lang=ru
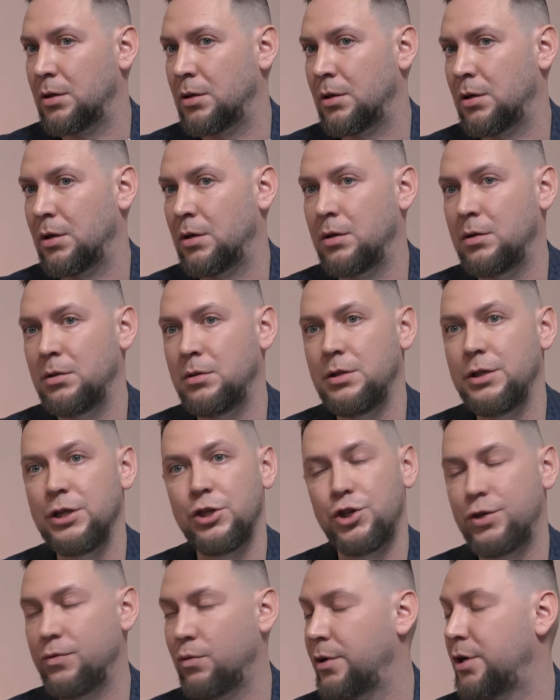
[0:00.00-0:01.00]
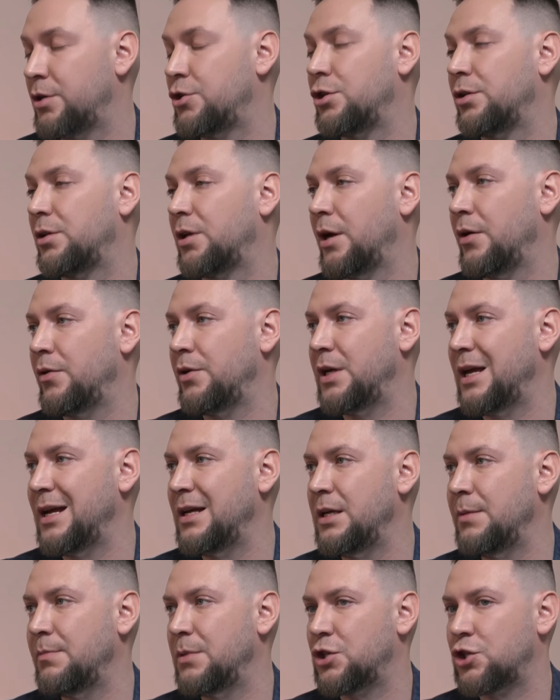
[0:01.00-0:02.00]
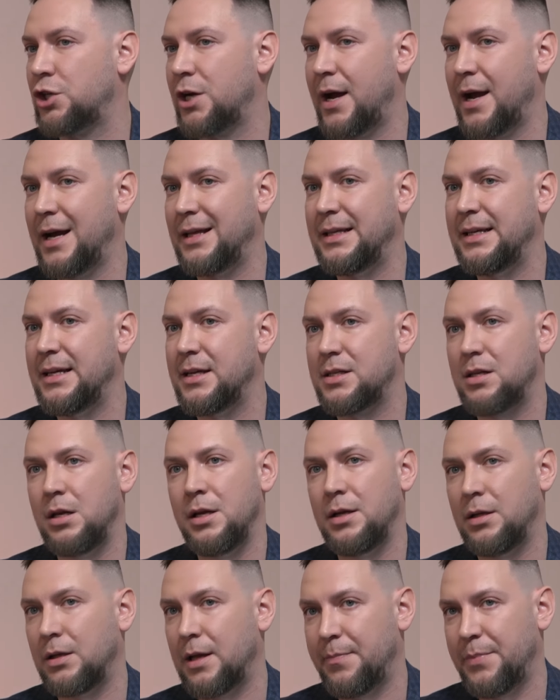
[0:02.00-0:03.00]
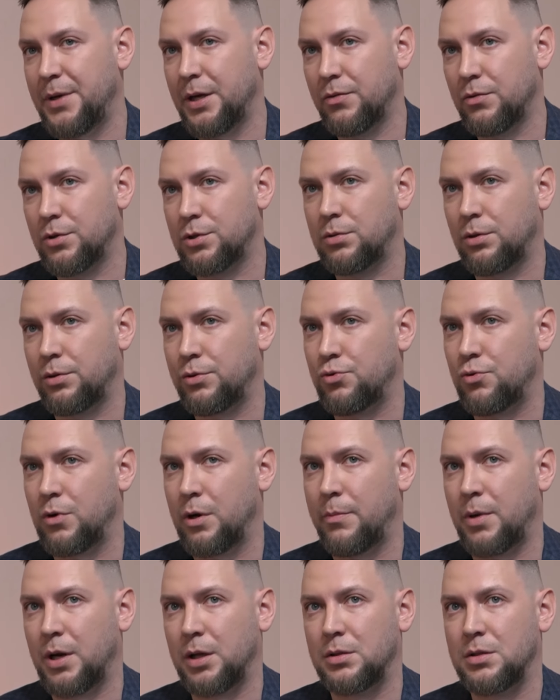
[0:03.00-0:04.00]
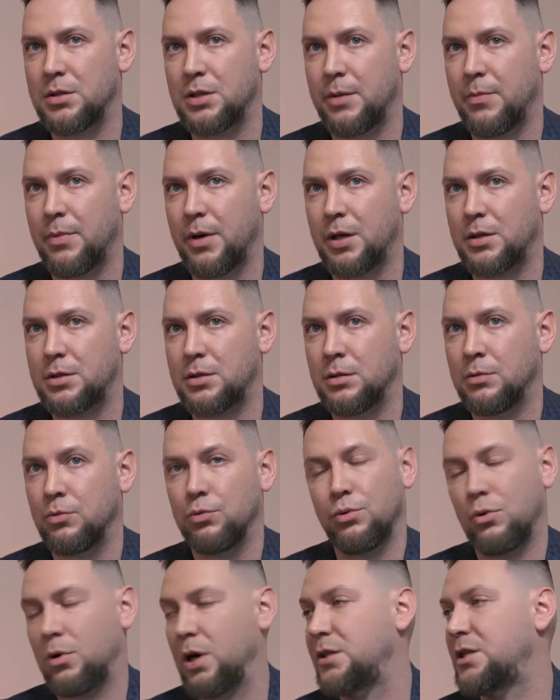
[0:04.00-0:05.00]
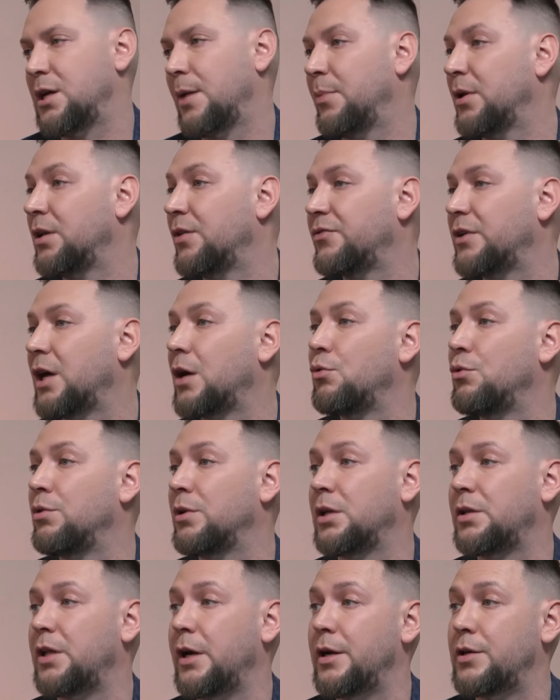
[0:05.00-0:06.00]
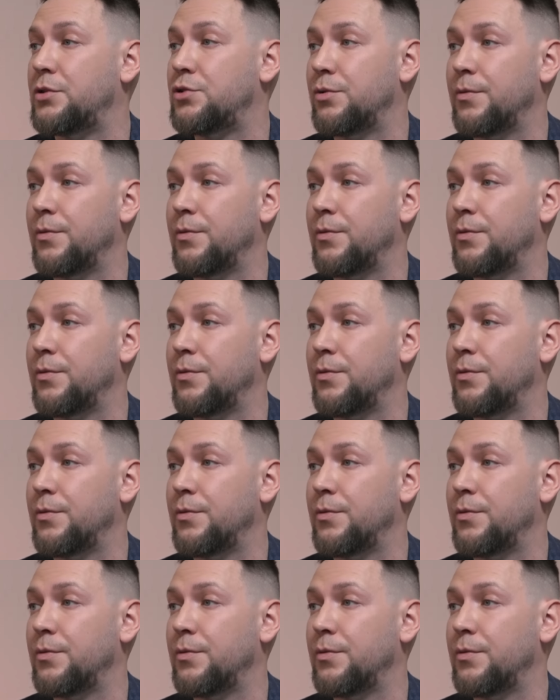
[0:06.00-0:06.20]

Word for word: э, ничего, я считаю, ей не мешает, если не на первую строчку обратно забраться, ну, воу, хотя воу, бы на вторую, воу, на третью.